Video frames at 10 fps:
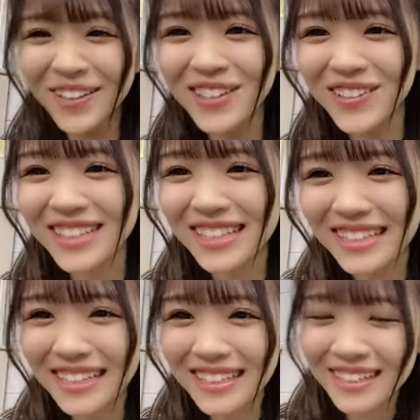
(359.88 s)
踊って
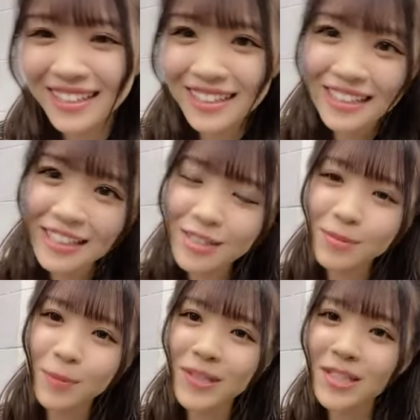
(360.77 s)
ていつ
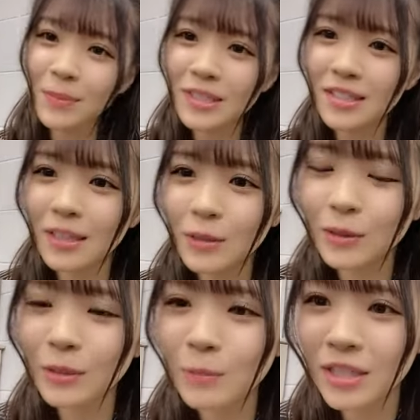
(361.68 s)
もバサバサな
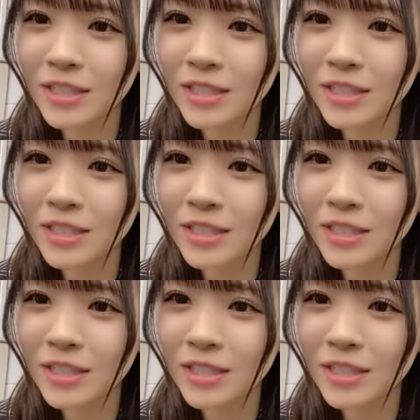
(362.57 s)
るイメー